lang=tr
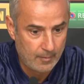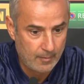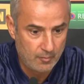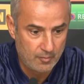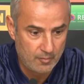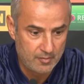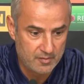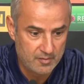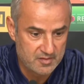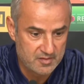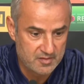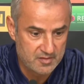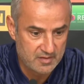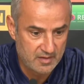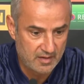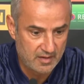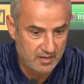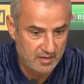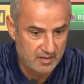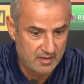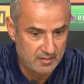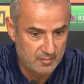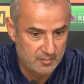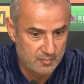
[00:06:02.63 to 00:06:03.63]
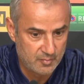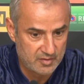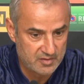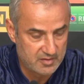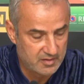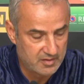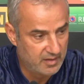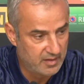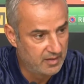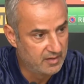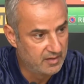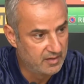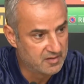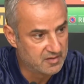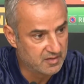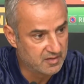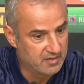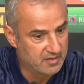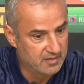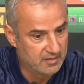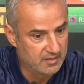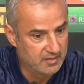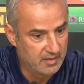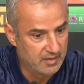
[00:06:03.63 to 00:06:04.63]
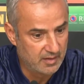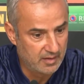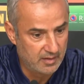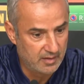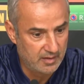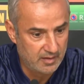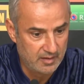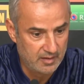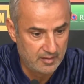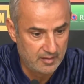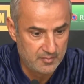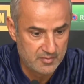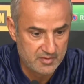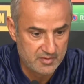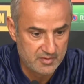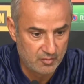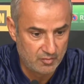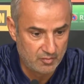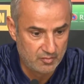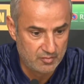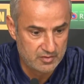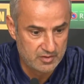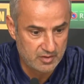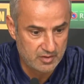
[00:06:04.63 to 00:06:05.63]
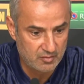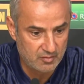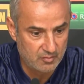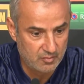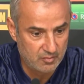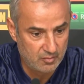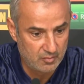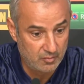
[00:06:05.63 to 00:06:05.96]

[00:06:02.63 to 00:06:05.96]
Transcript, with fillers: Onun için yarın da maça en iyi şekilde elimizde oynayacak,